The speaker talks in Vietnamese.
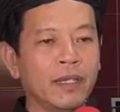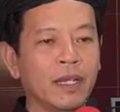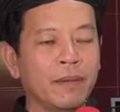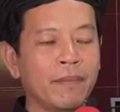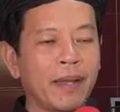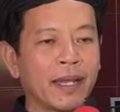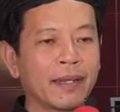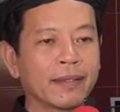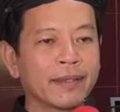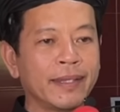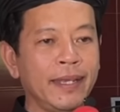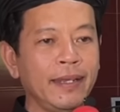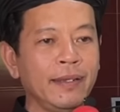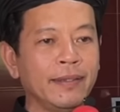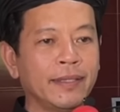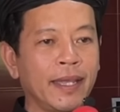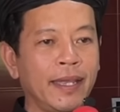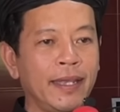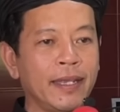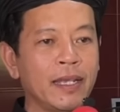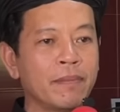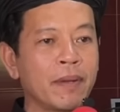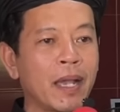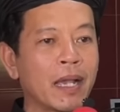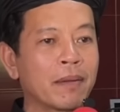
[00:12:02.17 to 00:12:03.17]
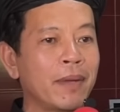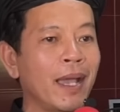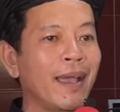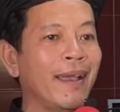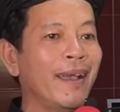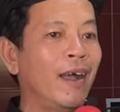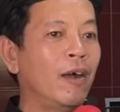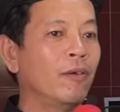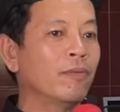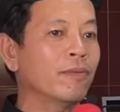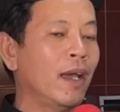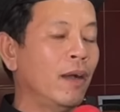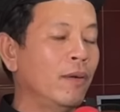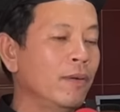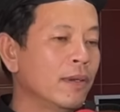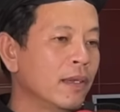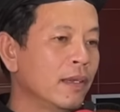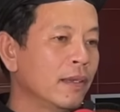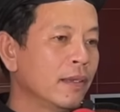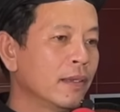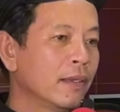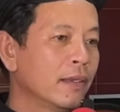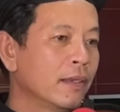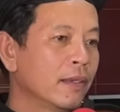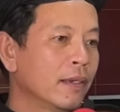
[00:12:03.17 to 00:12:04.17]
cái bằng tiến sĩ cái bằng bác học đâu
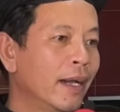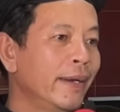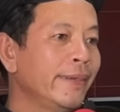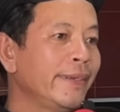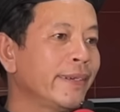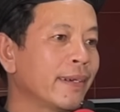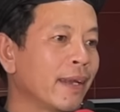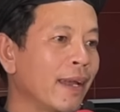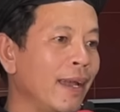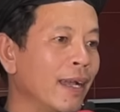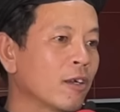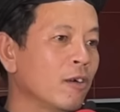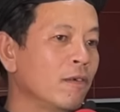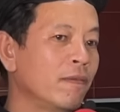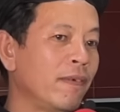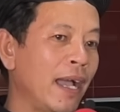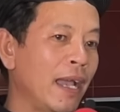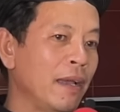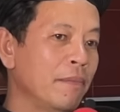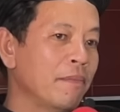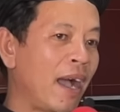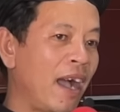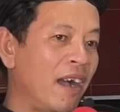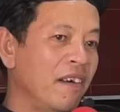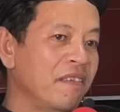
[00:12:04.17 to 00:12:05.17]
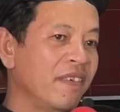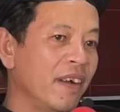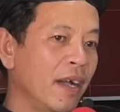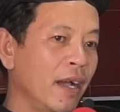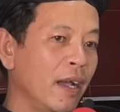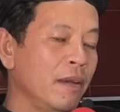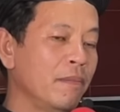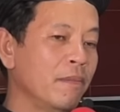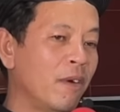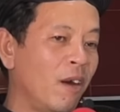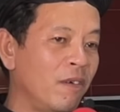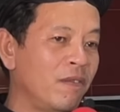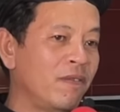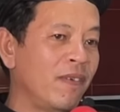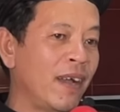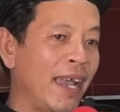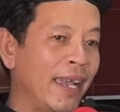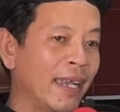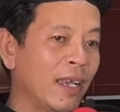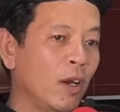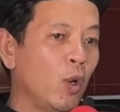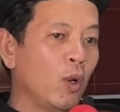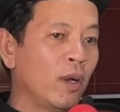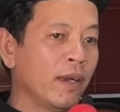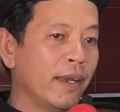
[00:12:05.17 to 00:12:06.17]
ít ra cũng phải bảo vệ một
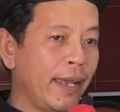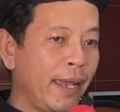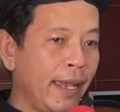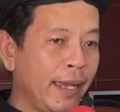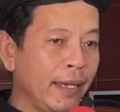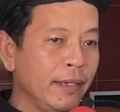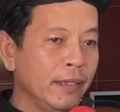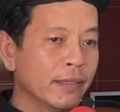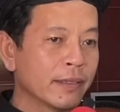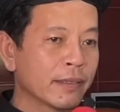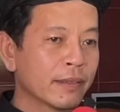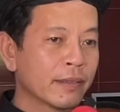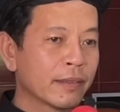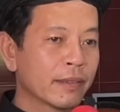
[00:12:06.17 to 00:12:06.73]
vài cái luận án